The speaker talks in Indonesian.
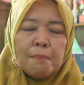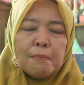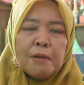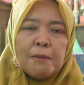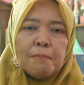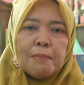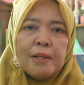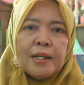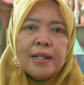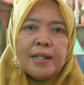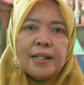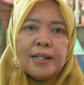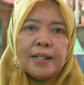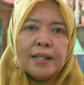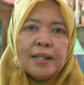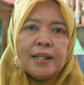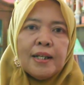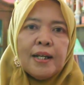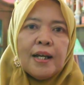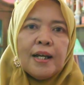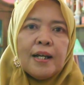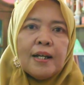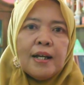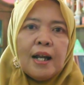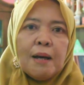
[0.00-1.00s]

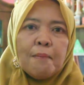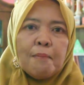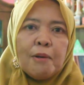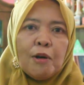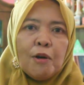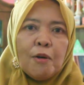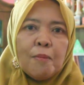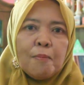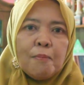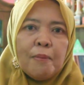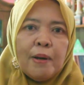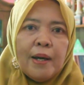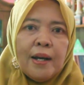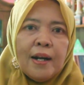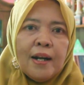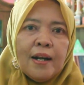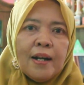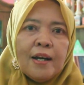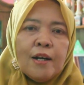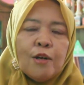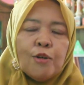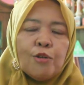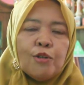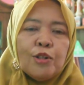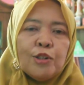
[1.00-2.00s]
Memiliki 6 rombel
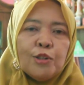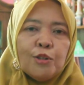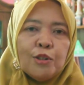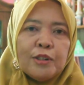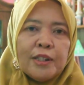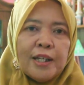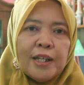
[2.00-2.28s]
untuk